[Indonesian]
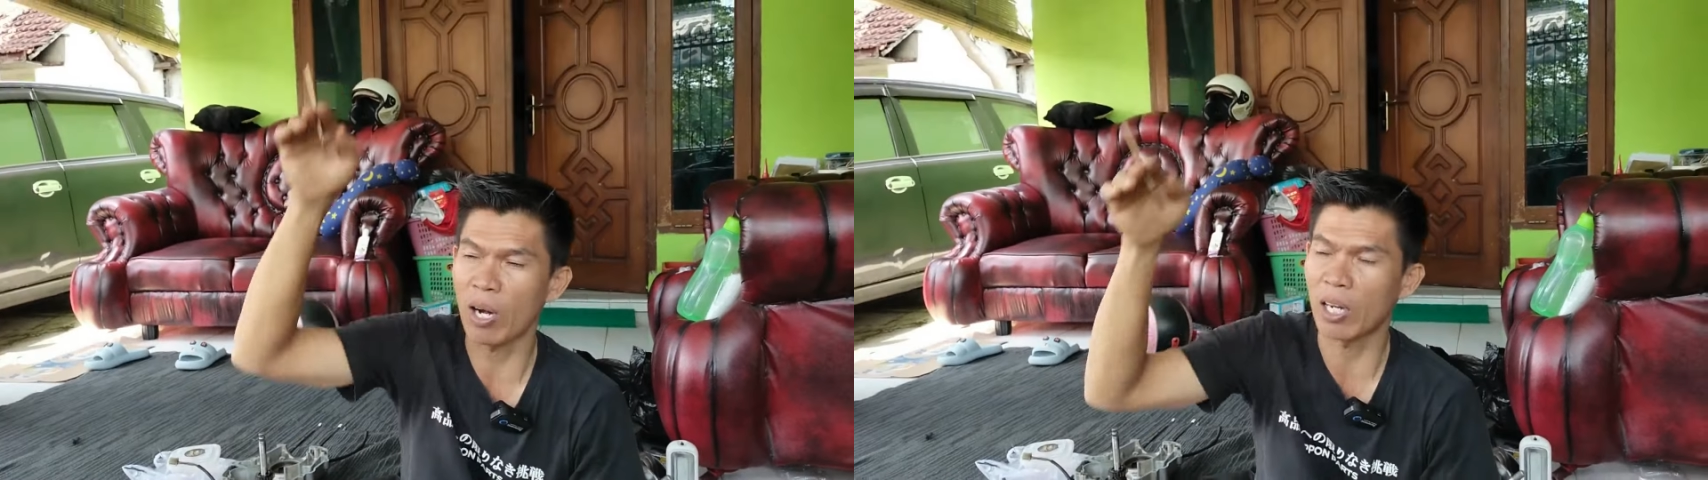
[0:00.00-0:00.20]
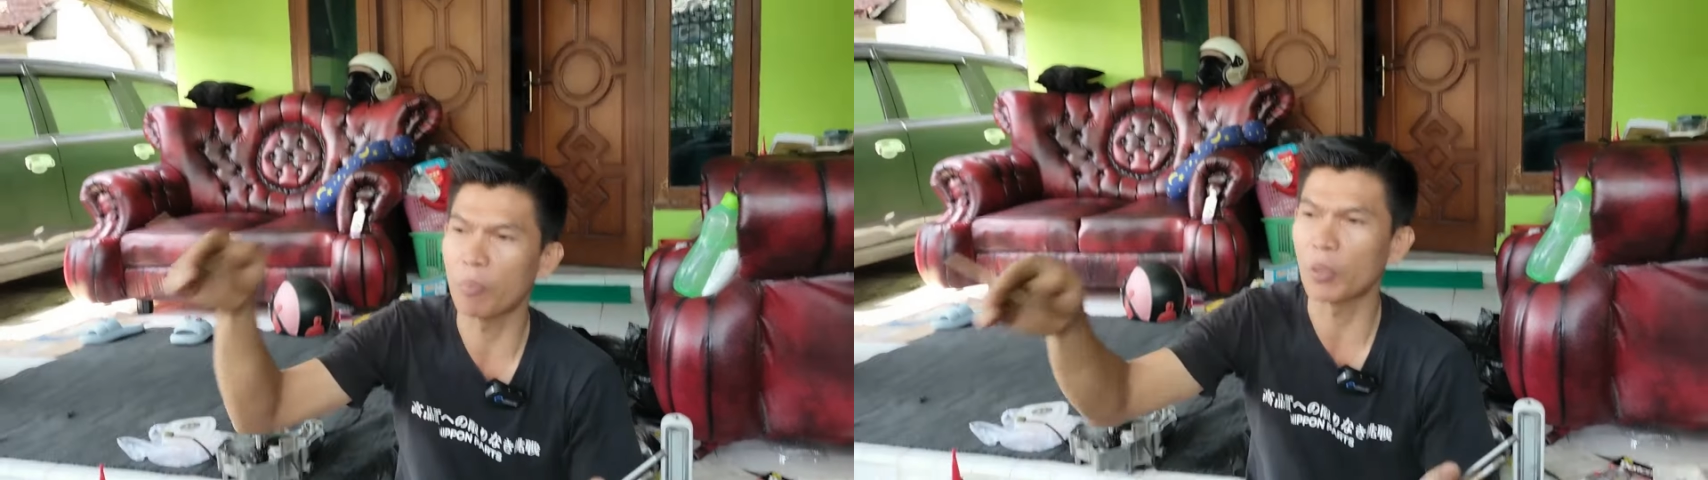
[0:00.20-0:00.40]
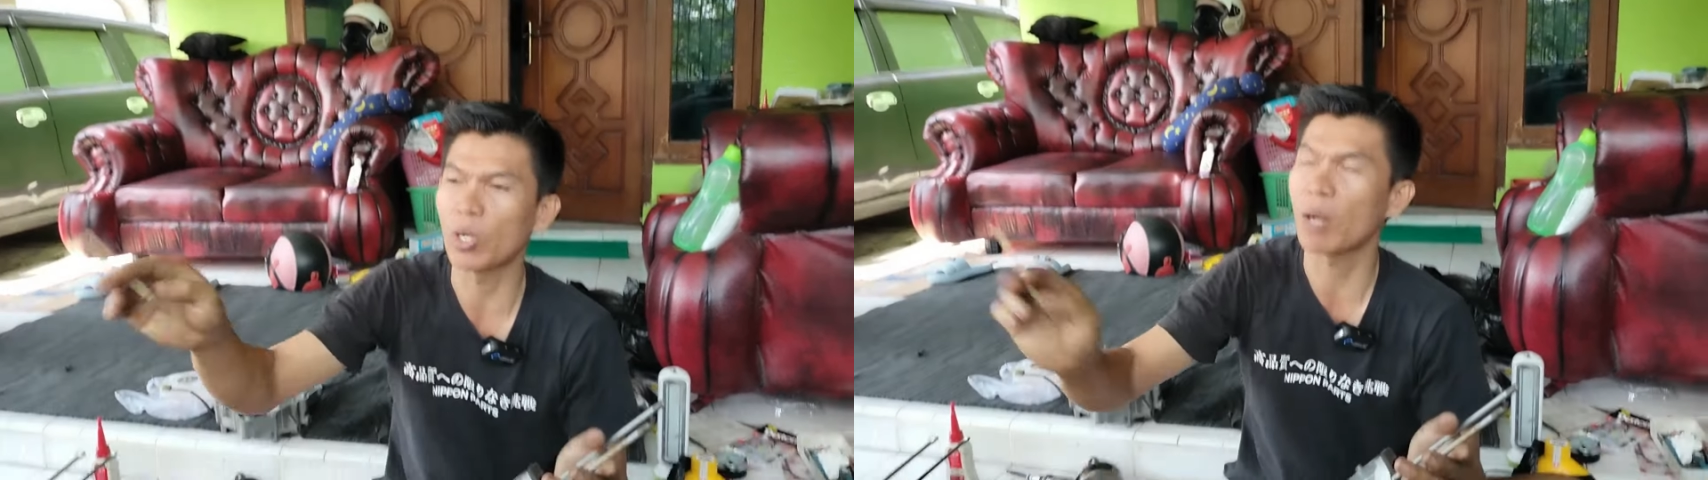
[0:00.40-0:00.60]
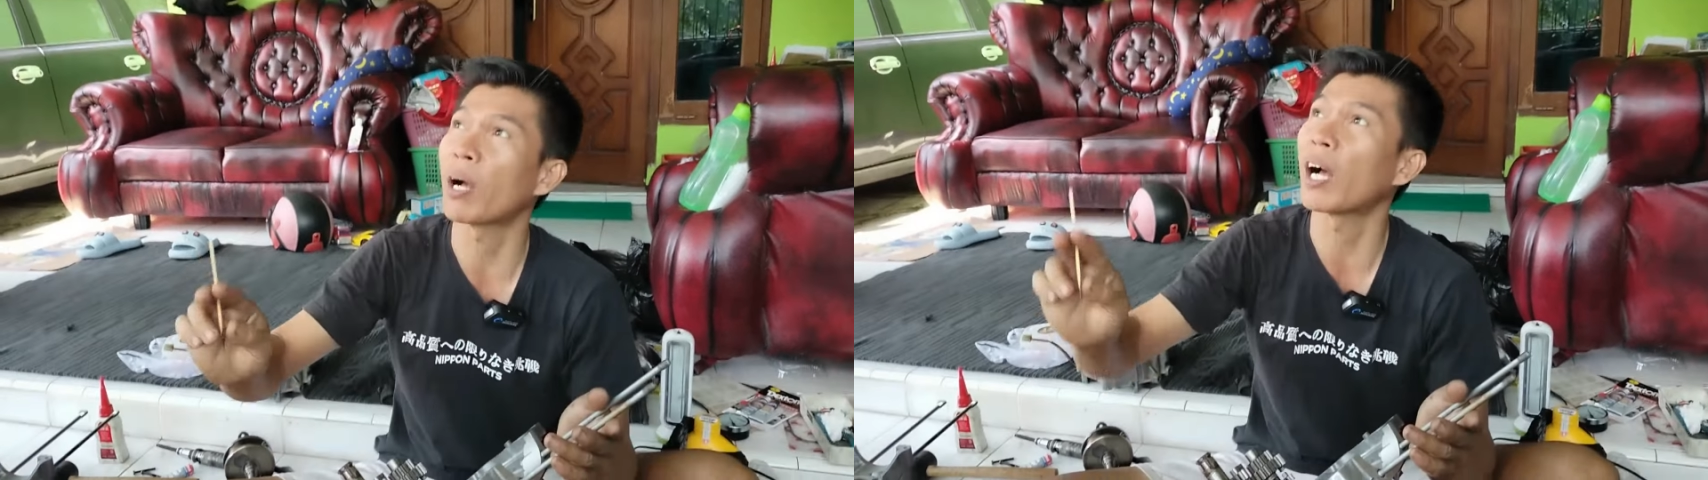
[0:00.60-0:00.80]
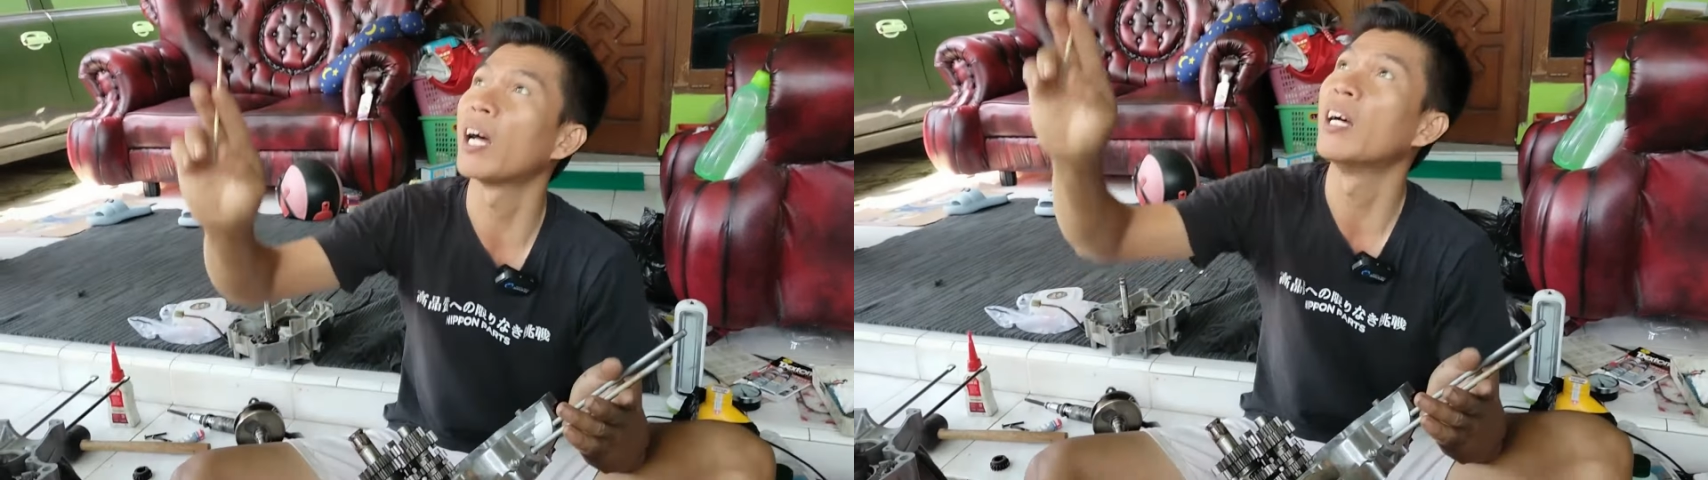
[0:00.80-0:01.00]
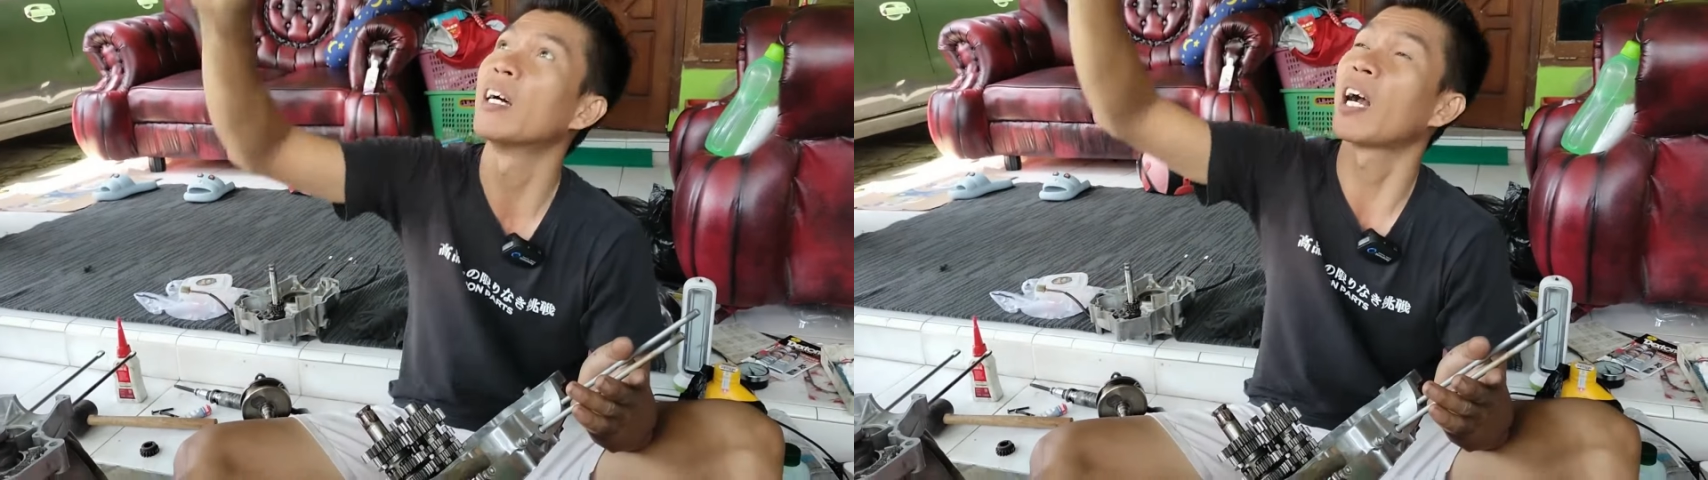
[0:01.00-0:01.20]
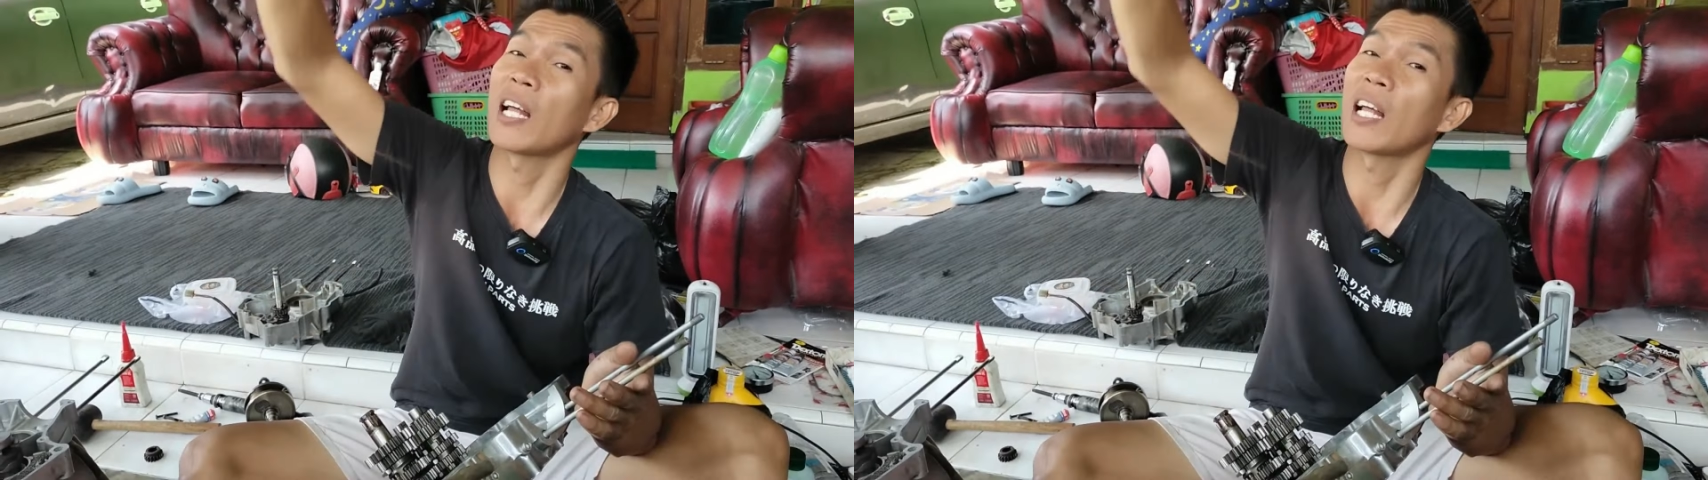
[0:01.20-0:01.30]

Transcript: Kalau ada kebocoran maka